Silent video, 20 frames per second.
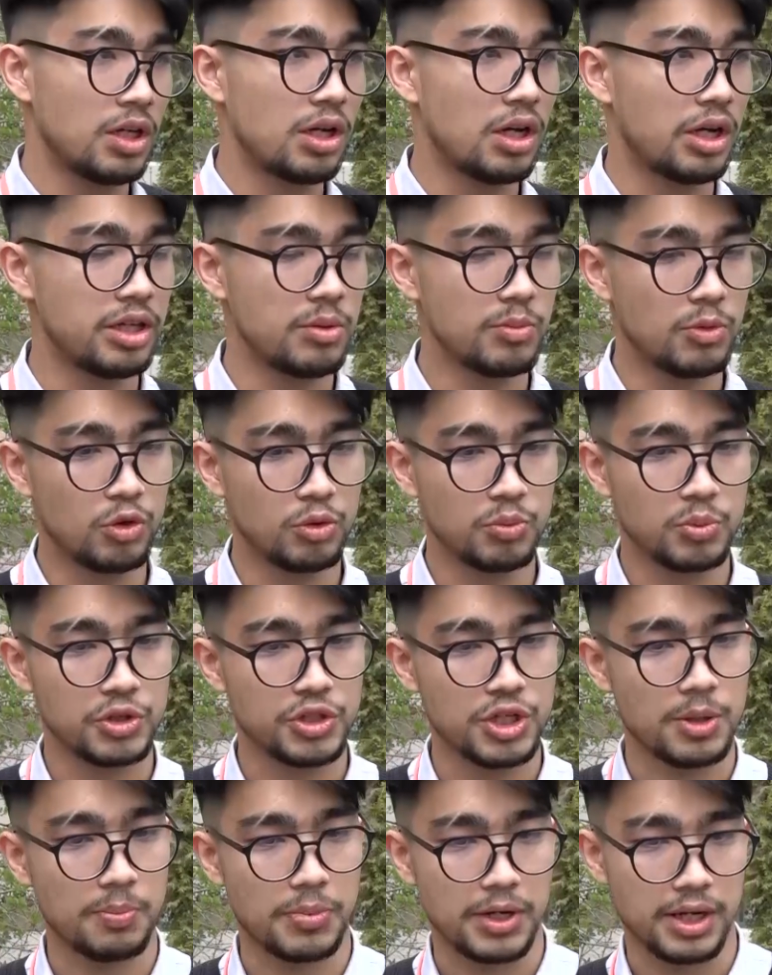Они могут
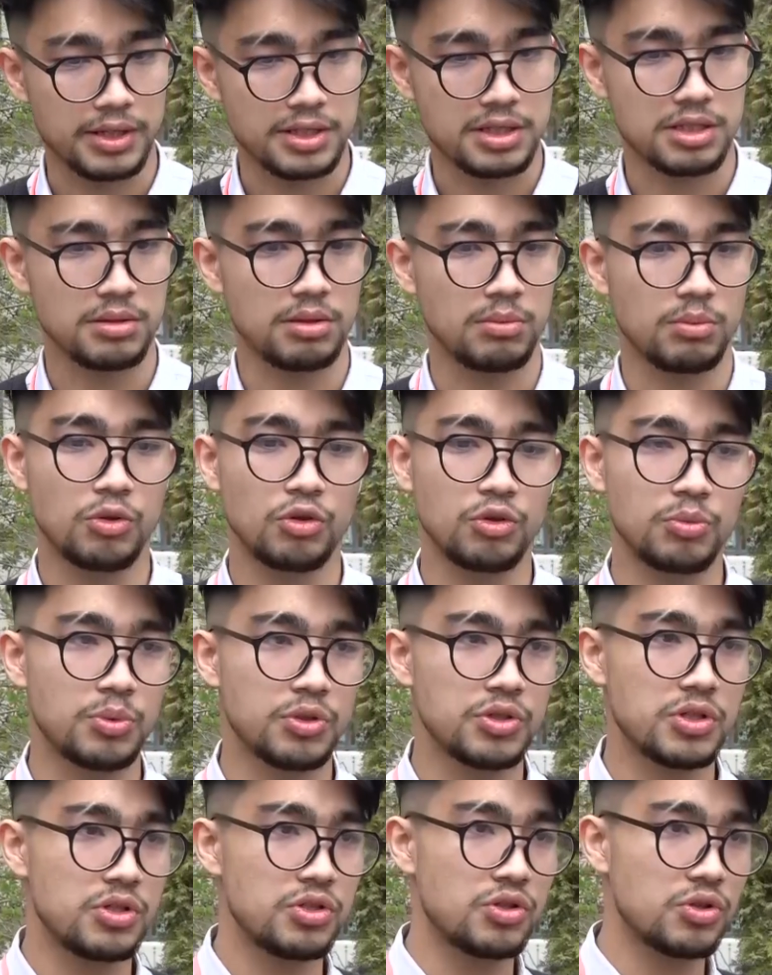быть опасными, могут
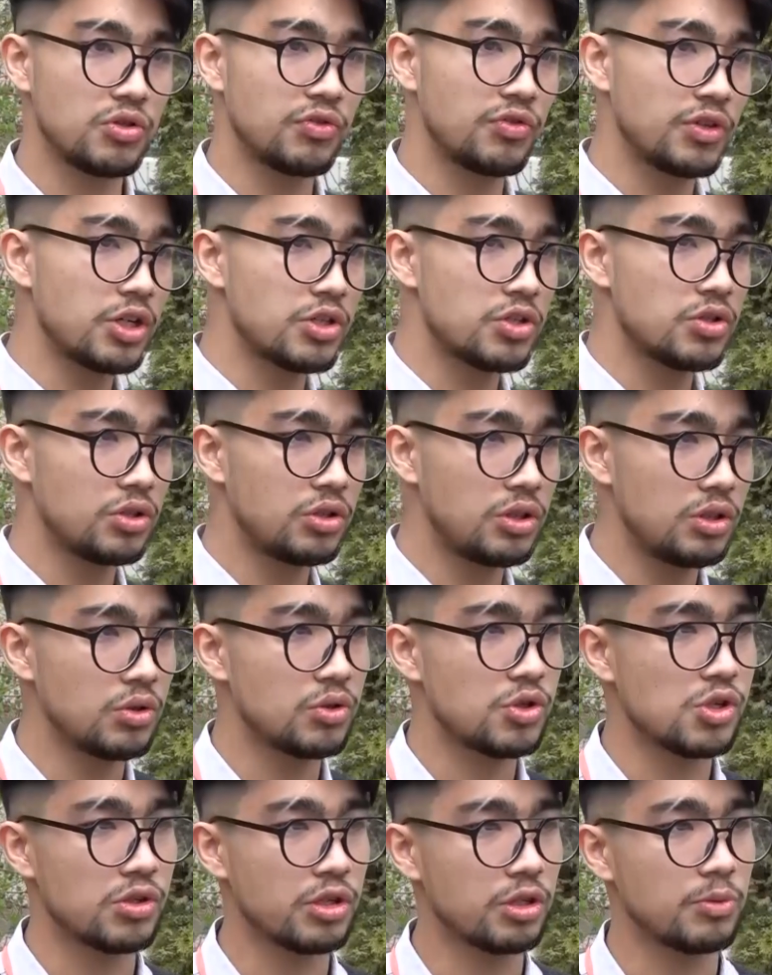быть занесены в Красную книгу,
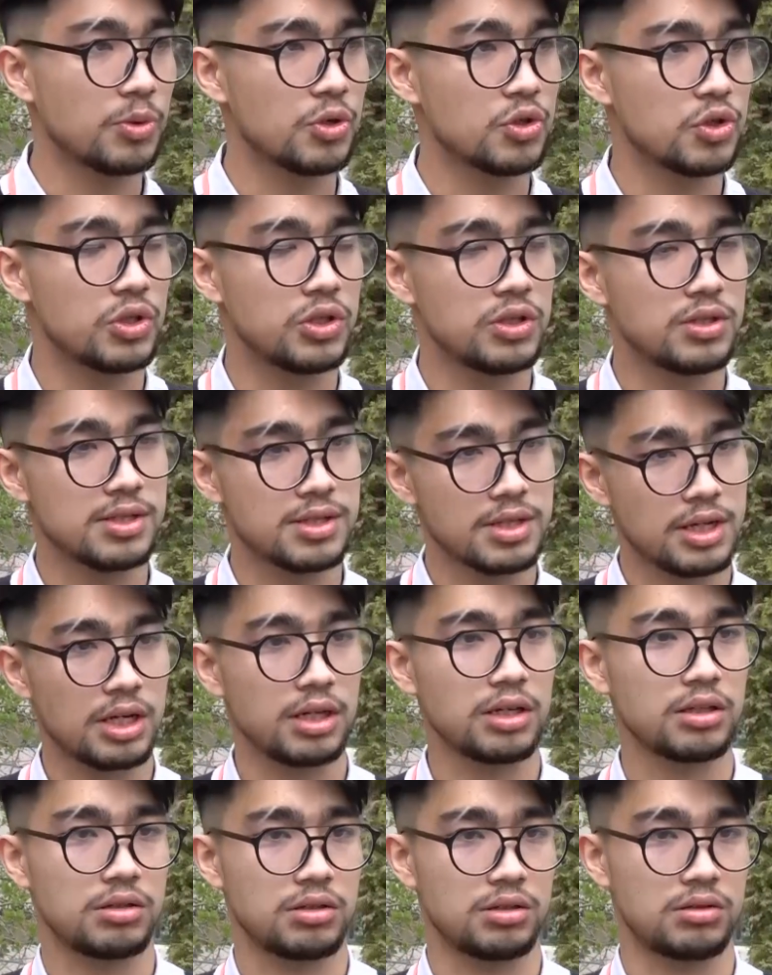и человек просто не
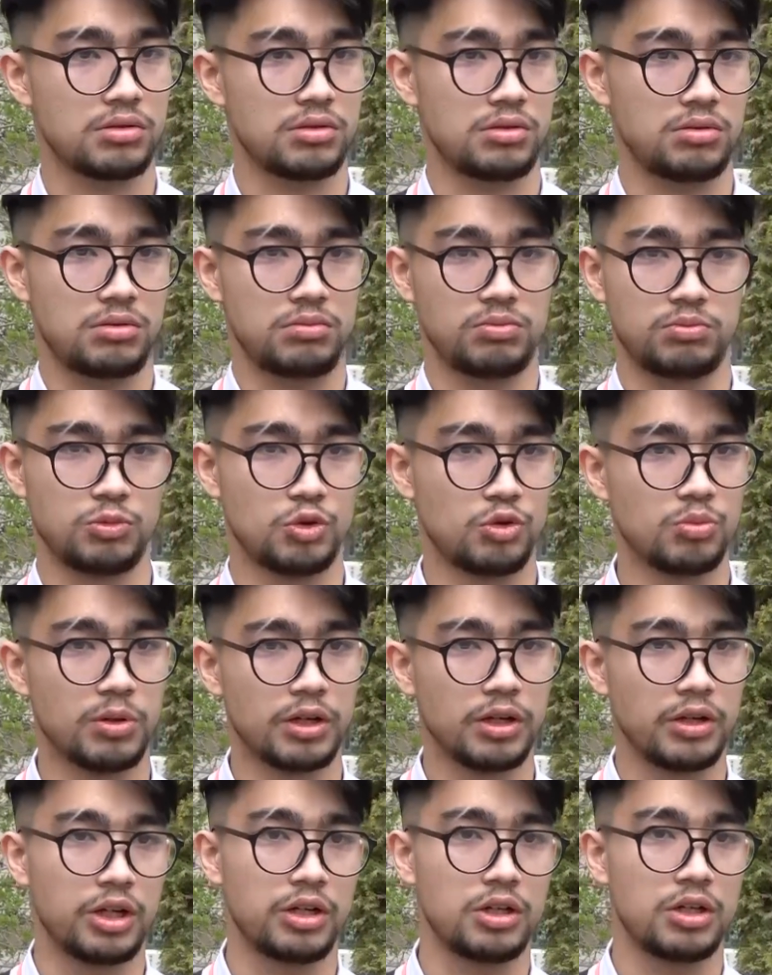знает, э, грубо
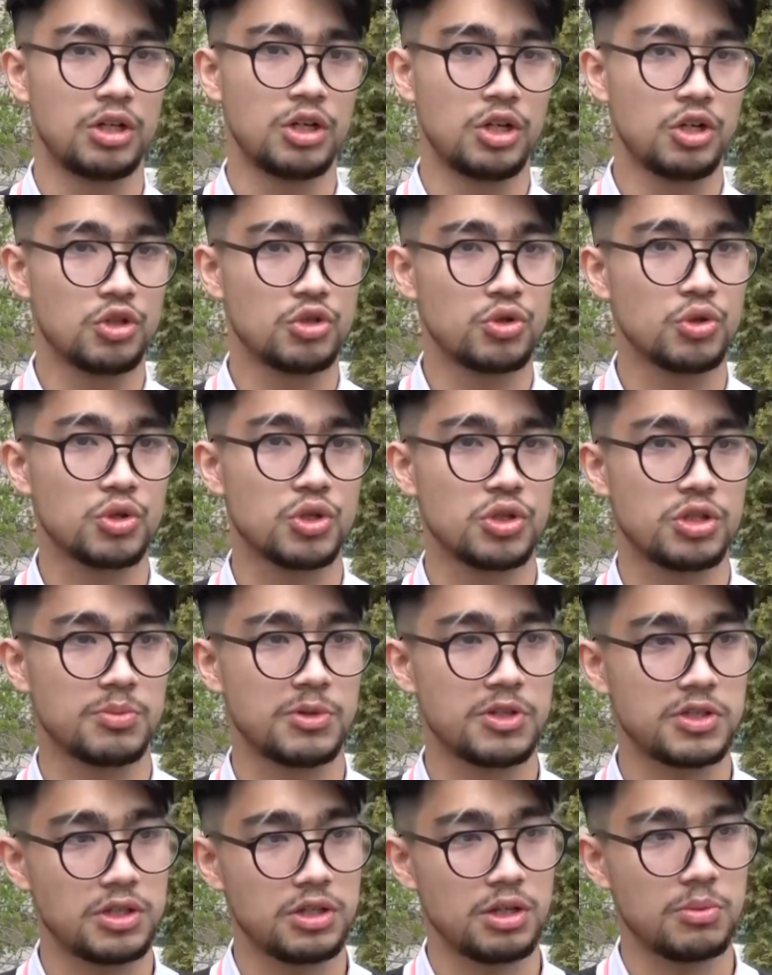говоря, что с
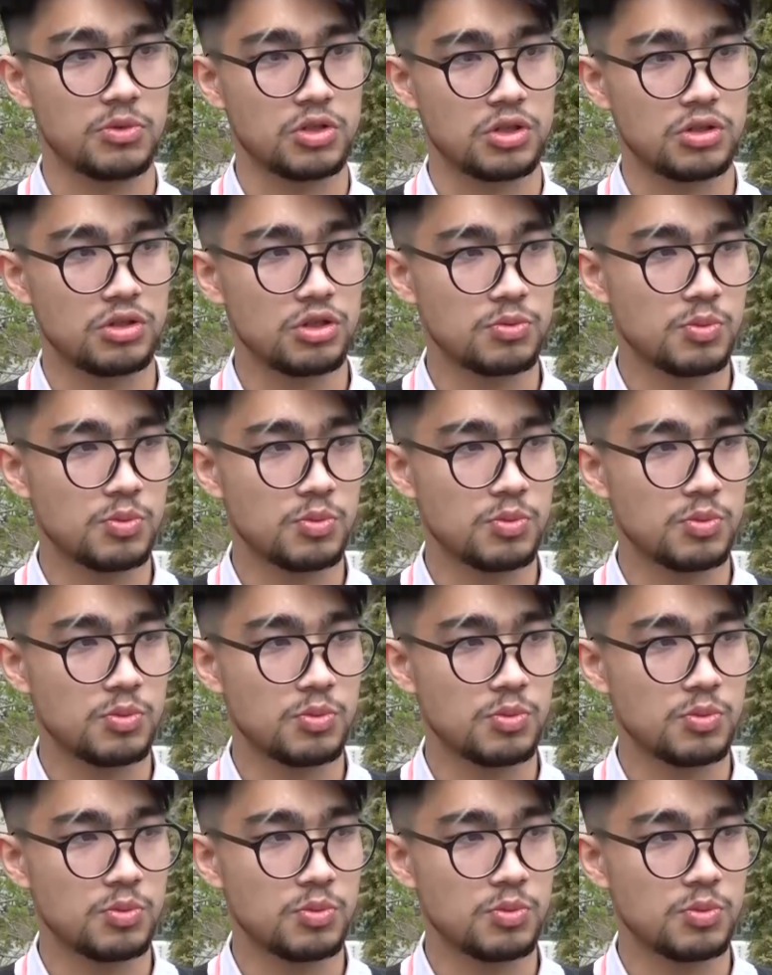этим растением делать.